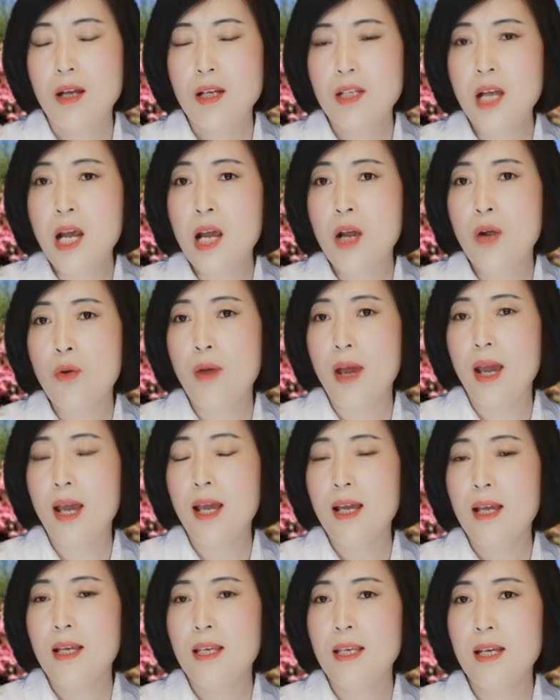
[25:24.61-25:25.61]
这
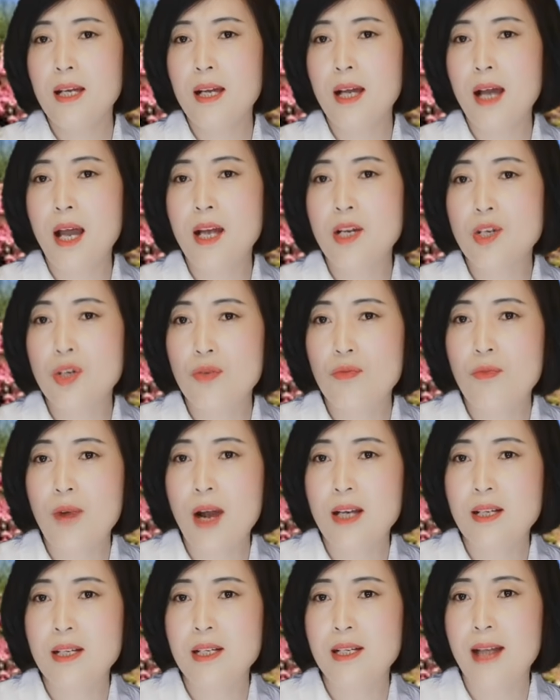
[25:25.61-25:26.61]
回应该是
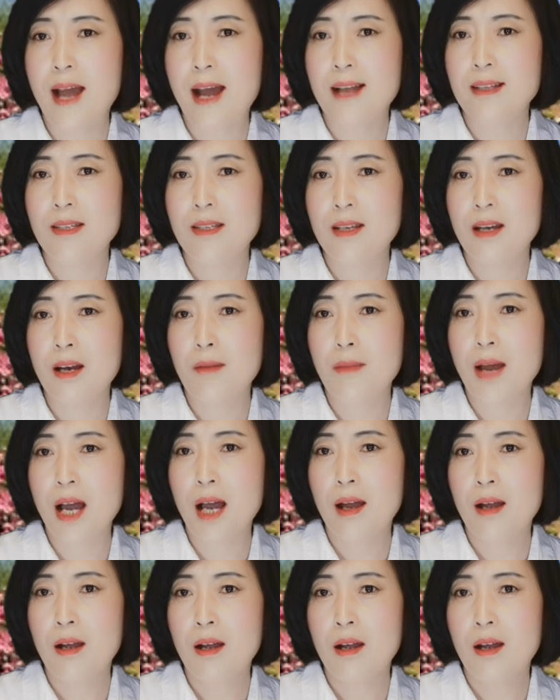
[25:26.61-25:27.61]
万事大吉了
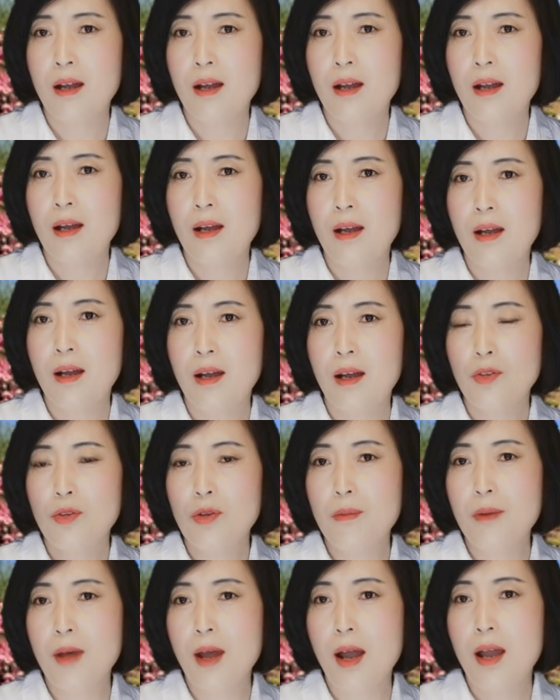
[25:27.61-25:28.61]
吧，
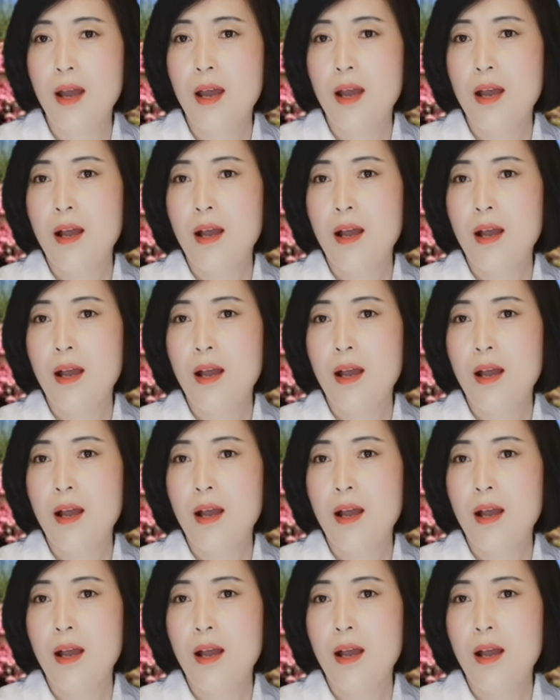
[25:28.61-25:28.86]
对吧？